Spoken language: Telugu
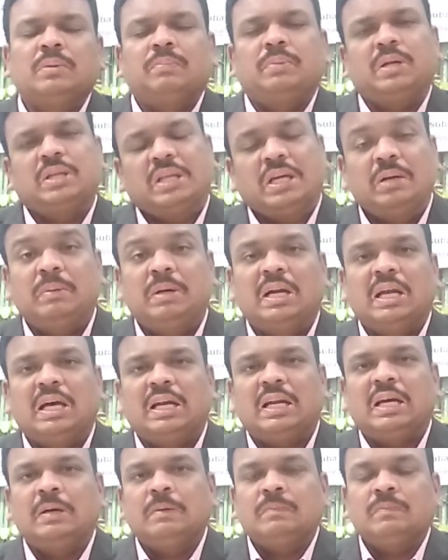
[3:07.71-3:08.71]
ప్రియదేని
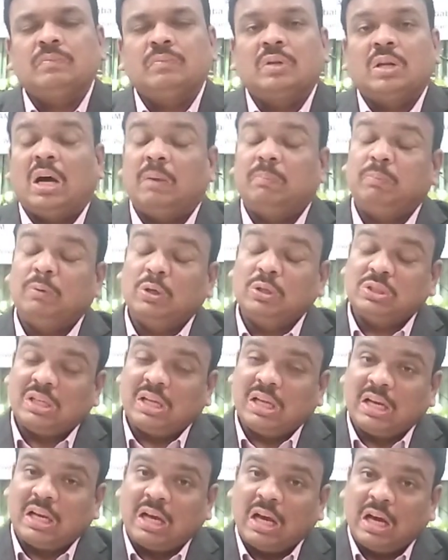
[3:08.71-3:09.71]
బిడ్డారా
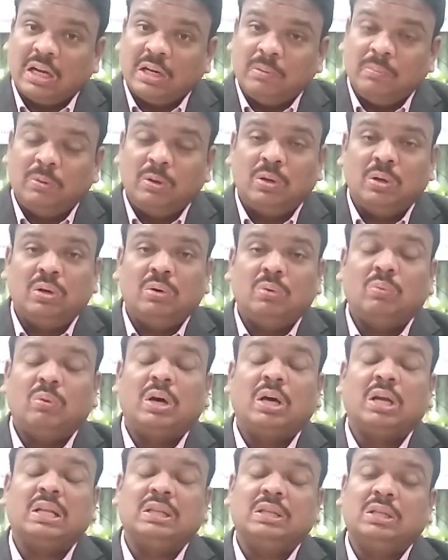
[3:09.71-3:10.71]
అపోస్ల కార్యంలో
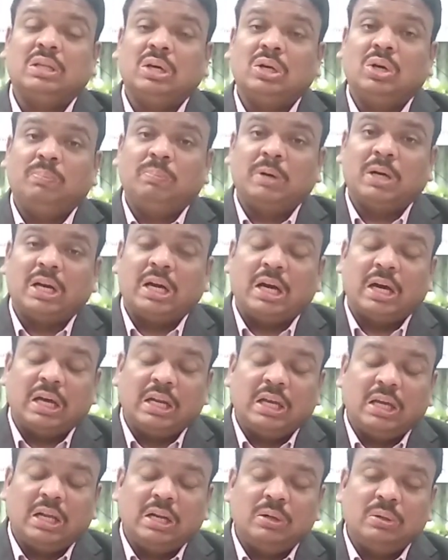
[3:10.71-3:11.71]
వారంత గొప్ప
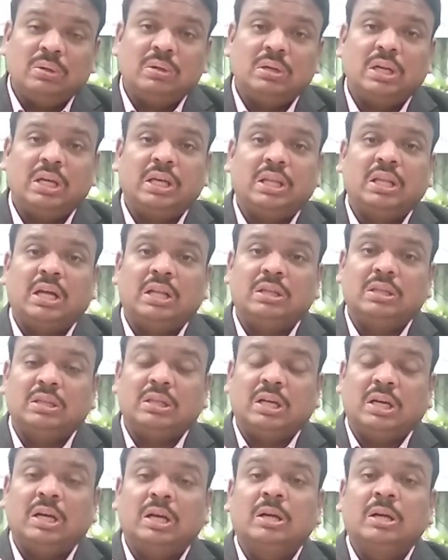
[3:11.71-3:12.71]
కార్యాలు లేదా అంత